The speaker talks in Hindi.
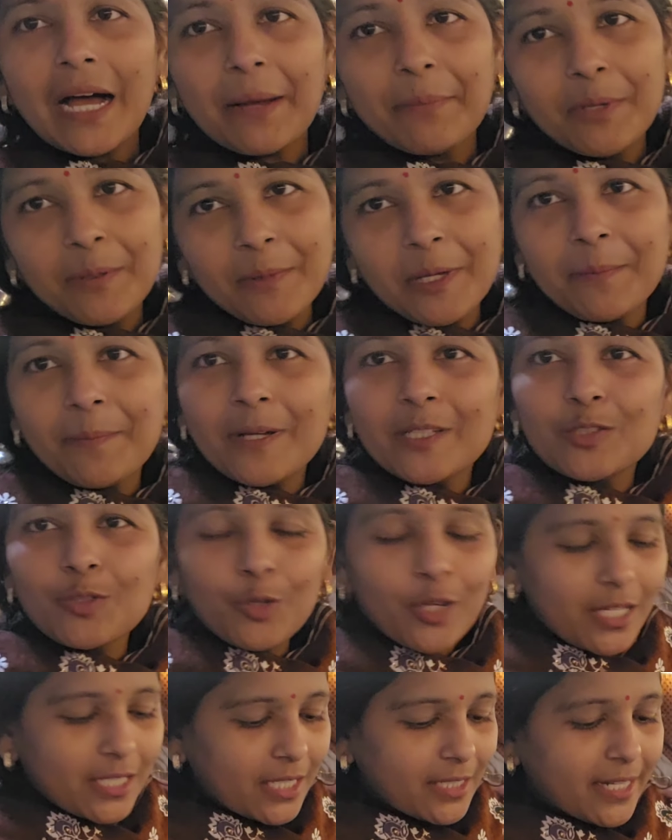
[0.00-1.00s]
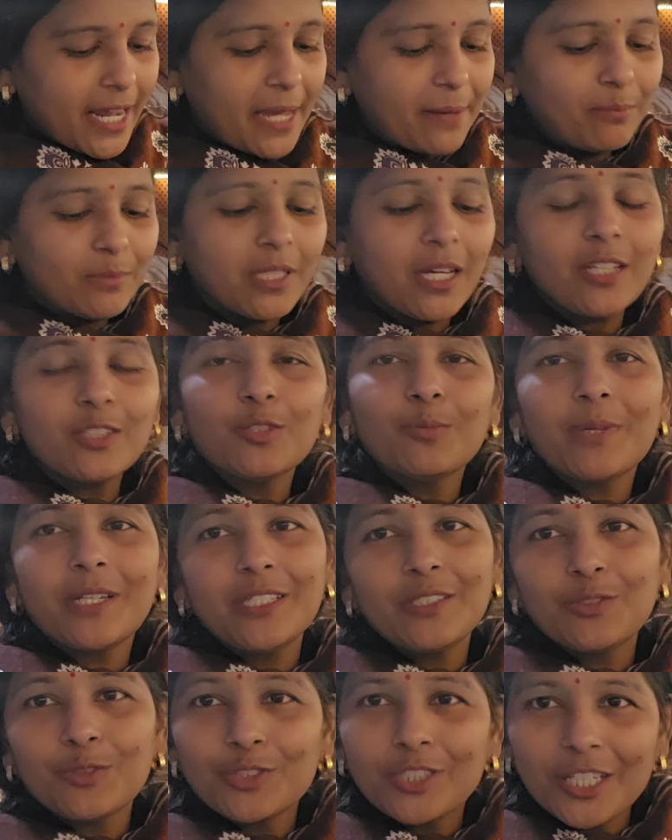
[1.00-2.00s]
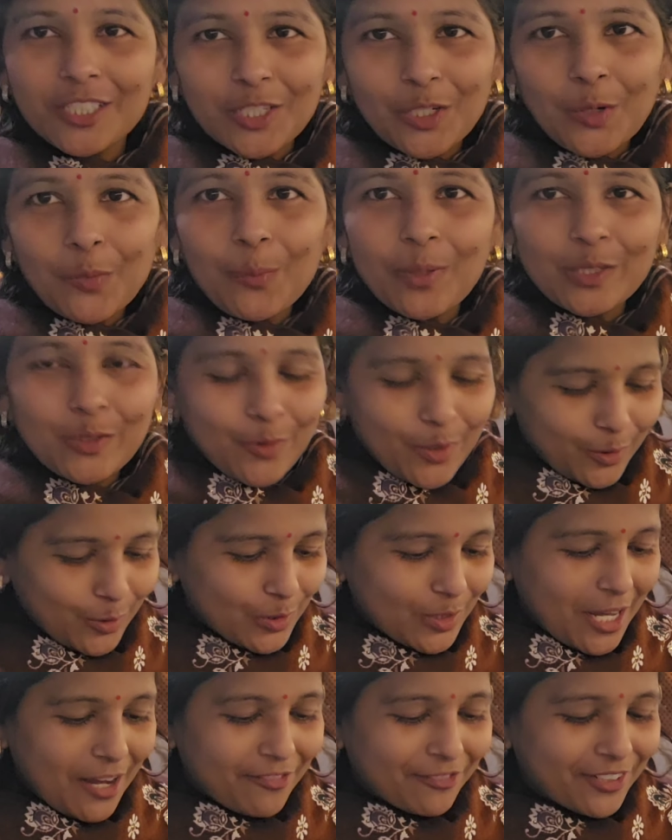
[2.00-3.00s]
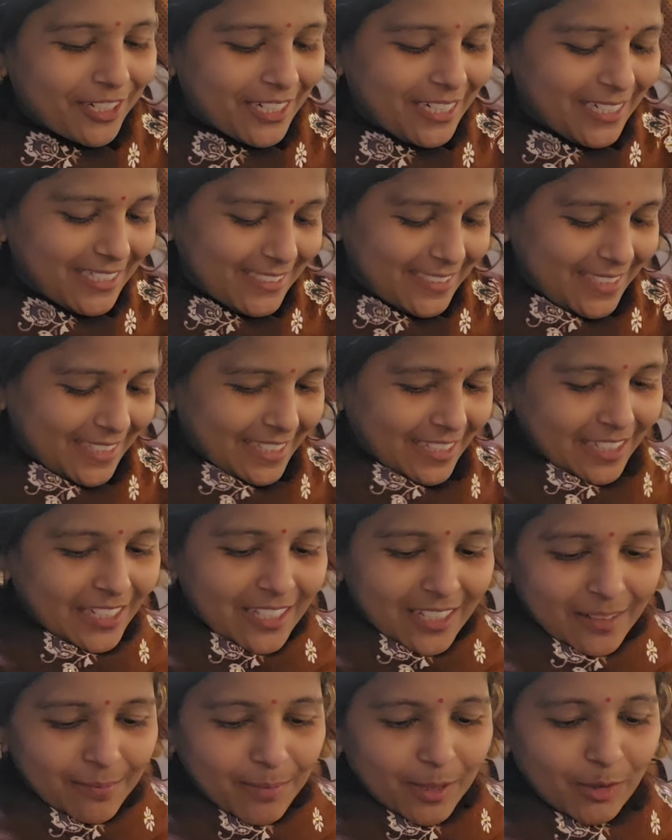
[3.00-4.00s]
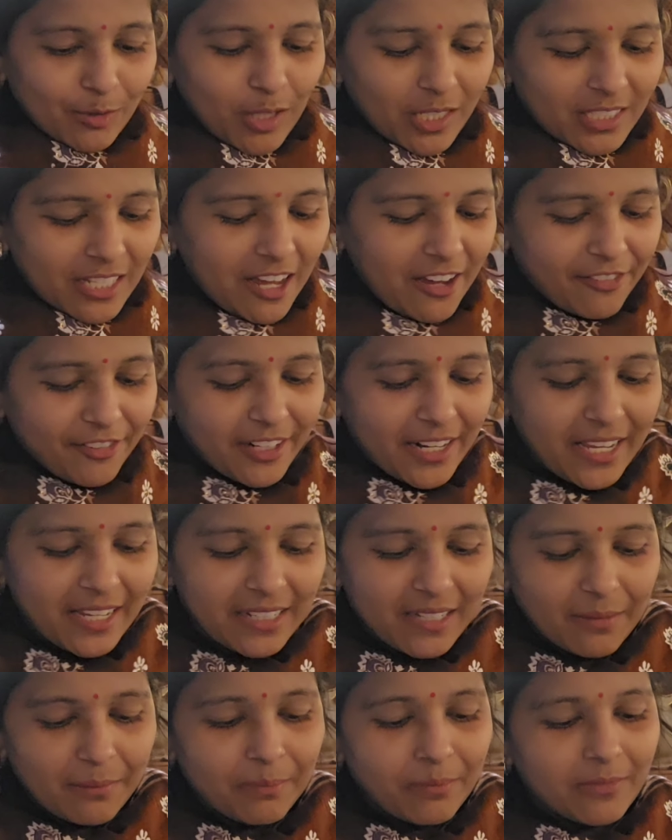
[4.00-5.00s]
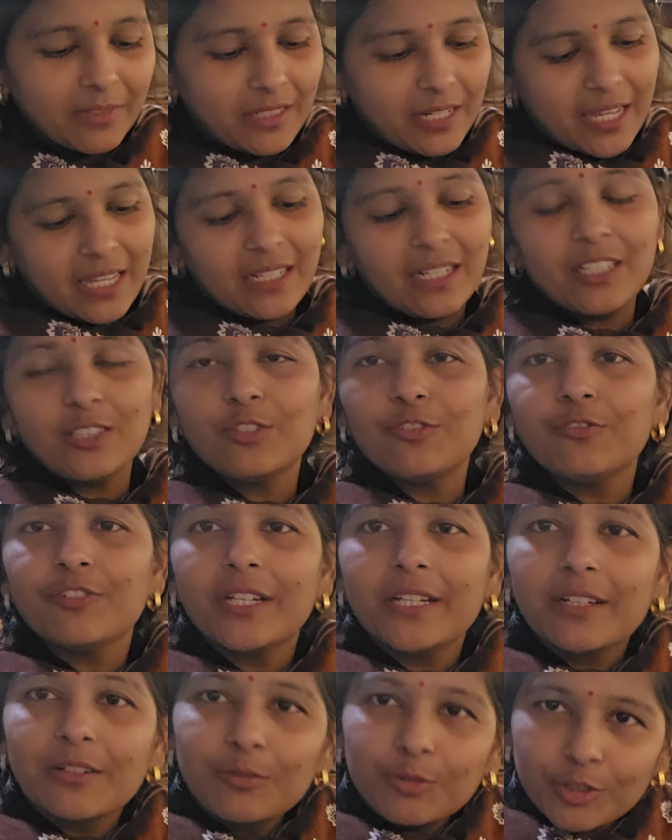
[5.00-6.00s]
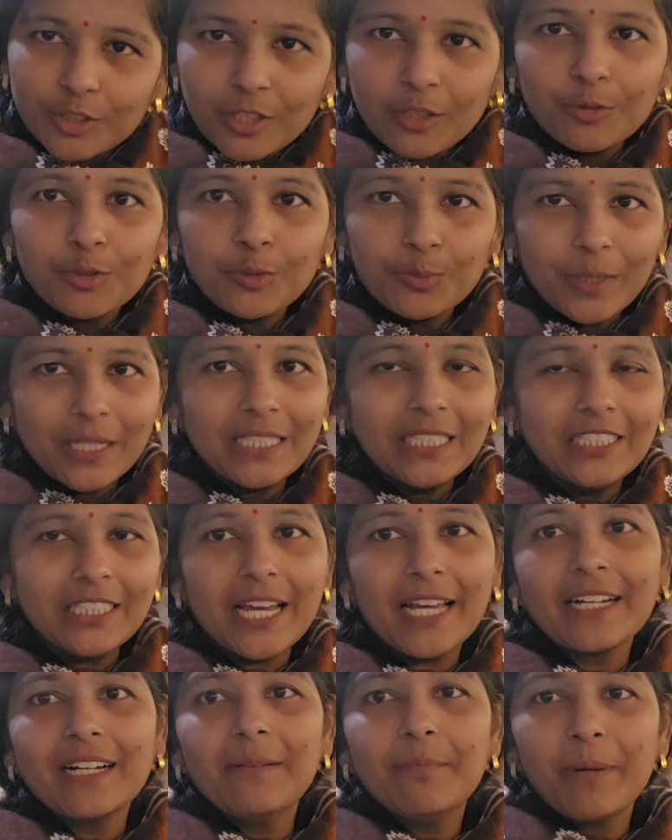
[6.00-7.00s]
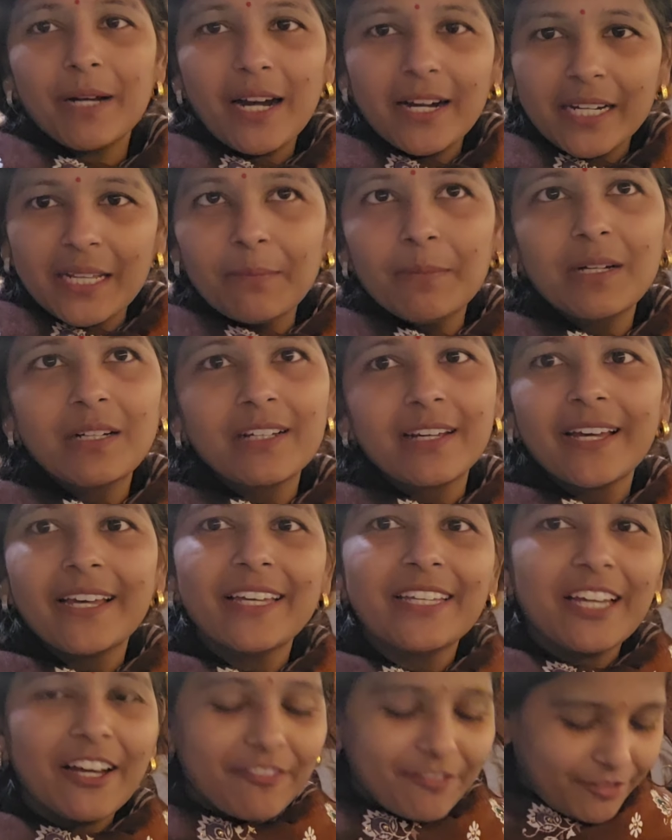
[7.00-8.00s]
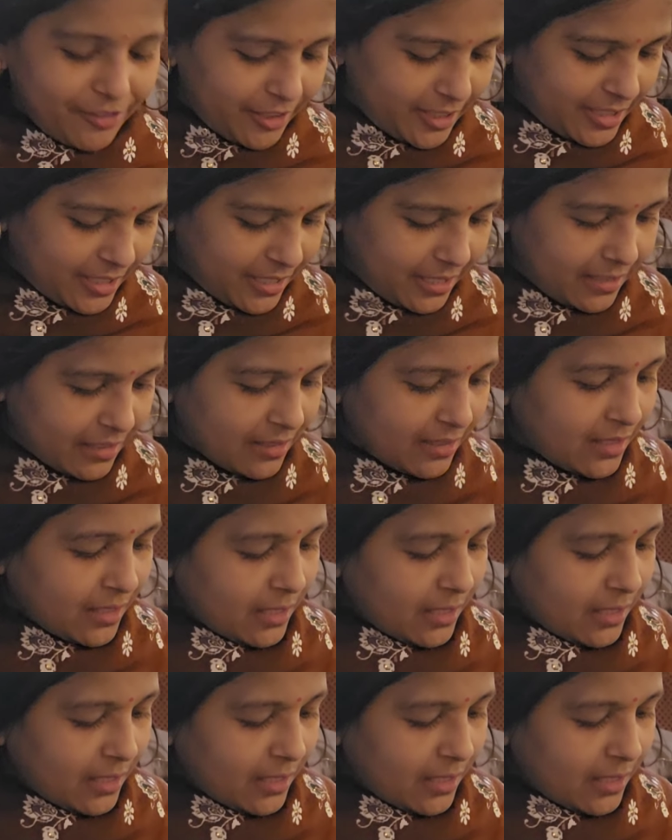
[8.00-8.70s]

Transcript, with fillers: अभी मेरे पास थोड़ा सा टाइम था तो मैंने सोचा चलो पथुए को साफ़ कर लेते हैं पथुआ साफ रहेगा रहेगा तो फिर ना कुछ ना कुछ बन ही जाएगा पराठे बन गए या फिर है ना